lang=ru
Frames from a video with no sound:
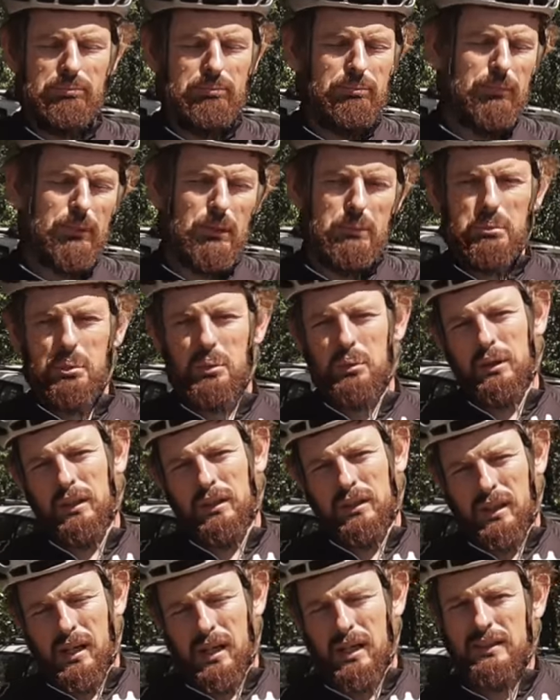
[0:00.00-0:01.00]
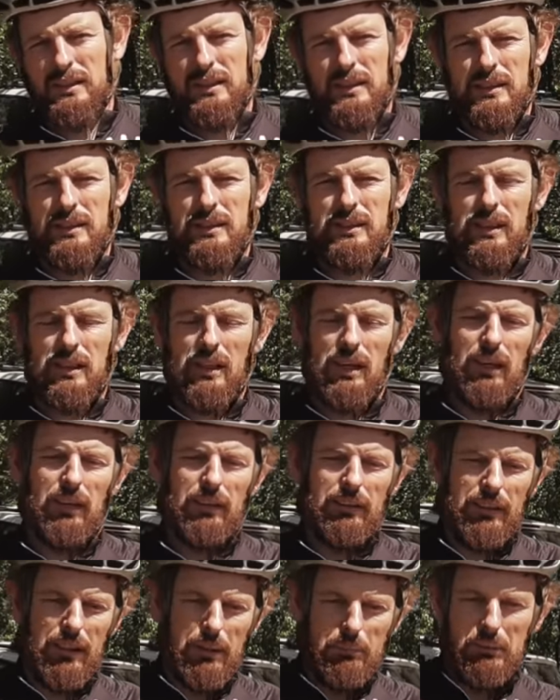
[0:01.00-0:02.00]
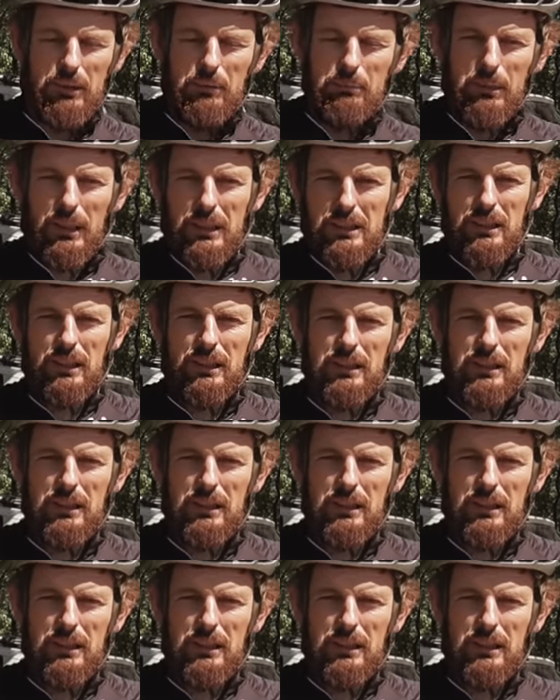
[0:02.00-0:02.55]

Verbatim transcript: не будет разницы, на МТБшке